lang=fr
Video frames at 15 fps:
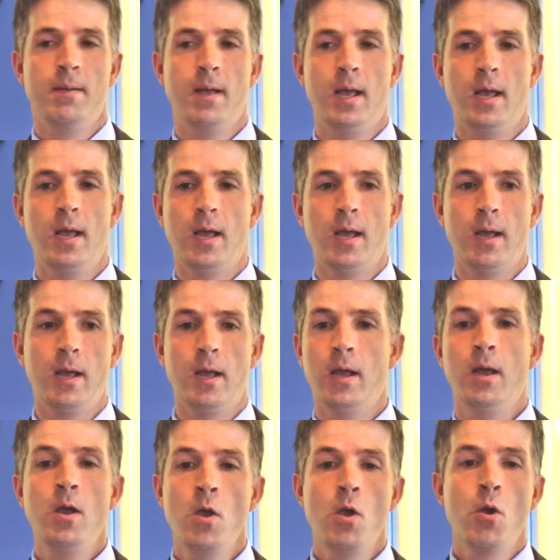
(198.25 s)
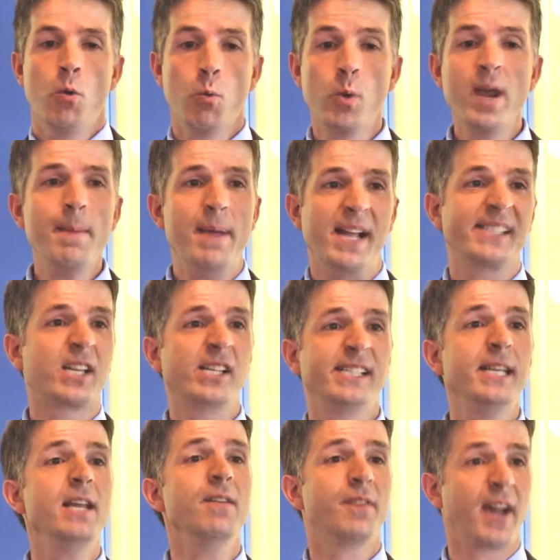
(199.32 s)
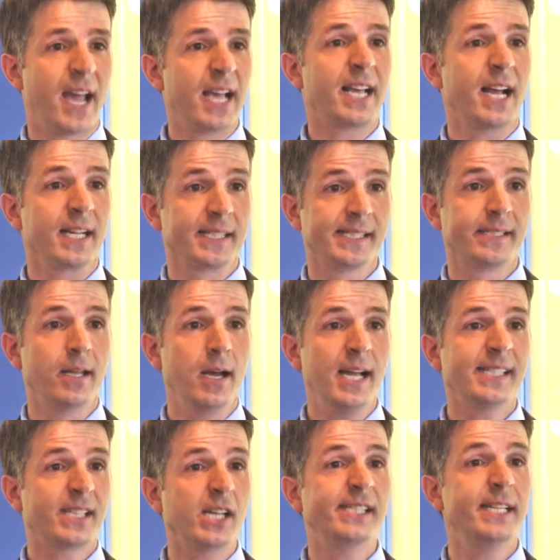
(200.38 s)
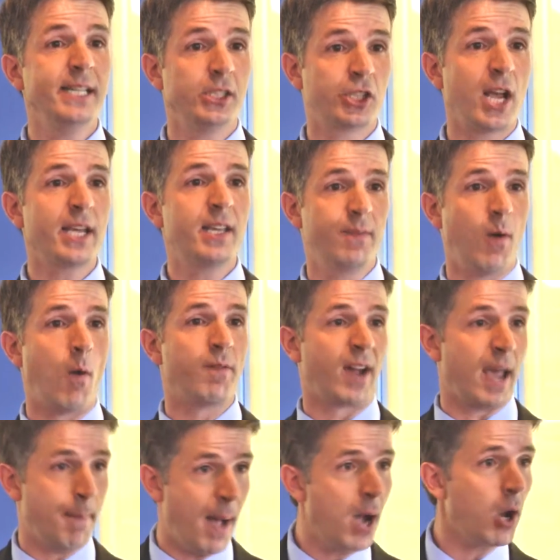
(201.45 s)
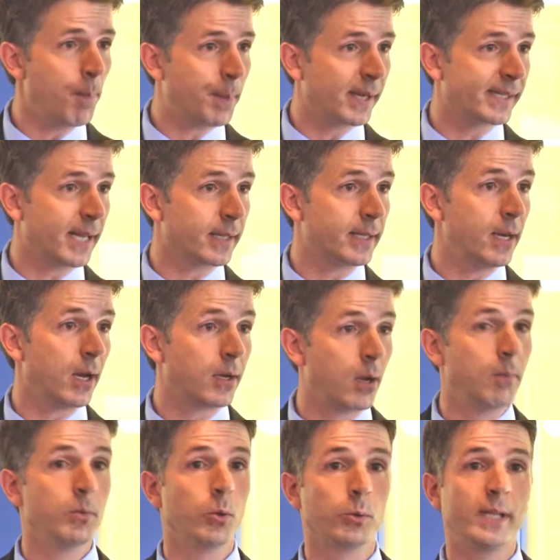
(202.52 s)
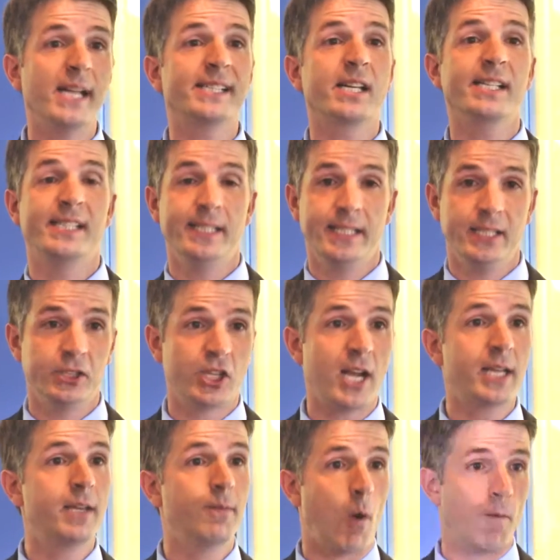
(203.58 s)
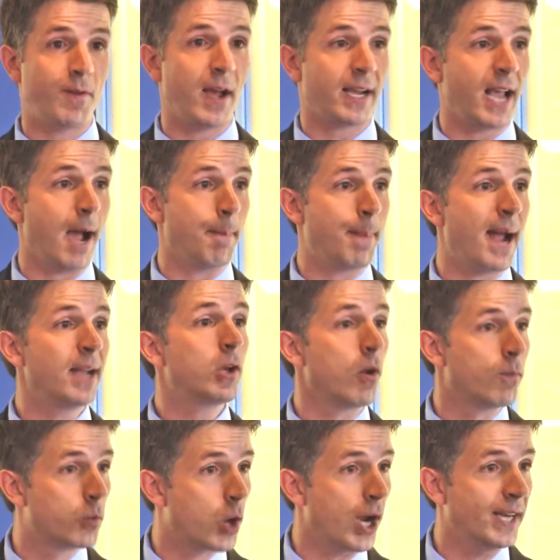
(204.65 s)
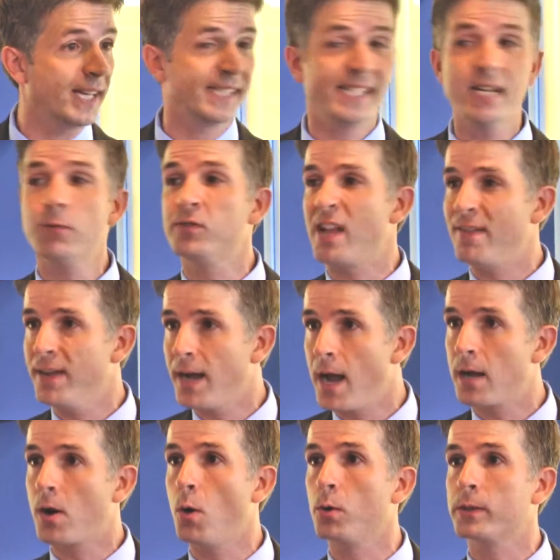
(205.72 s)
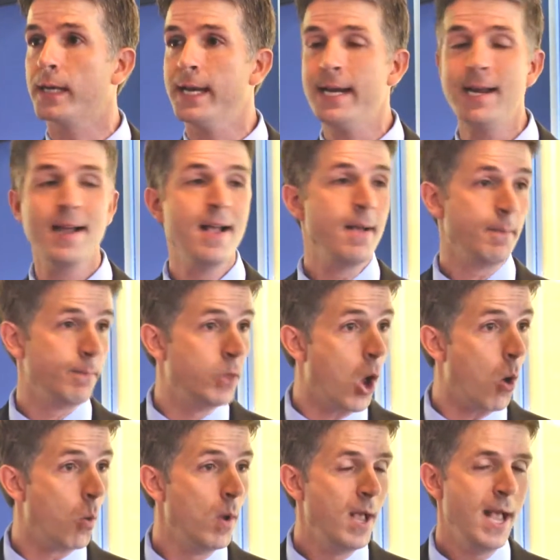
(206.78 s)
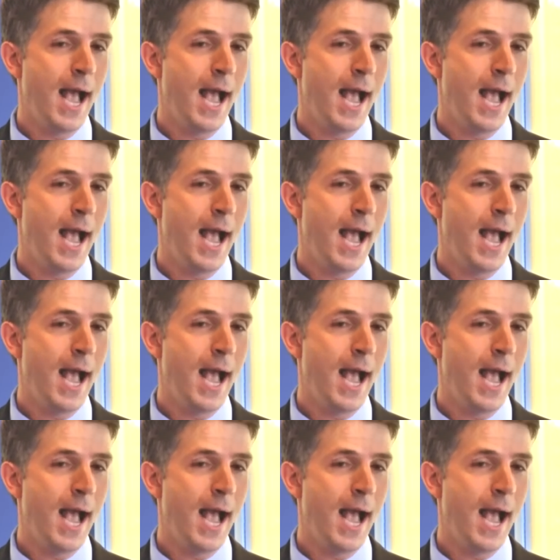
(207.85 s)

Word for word: Euh, oui, mais est-ce que c'est des vrais candidats? Est-ce que c'est des gens qui vont vraiment représenter leur communauté? Est-ce que c'est des gens qui vont faire campagne, que vous connaissez, que vous avez rencontré Non.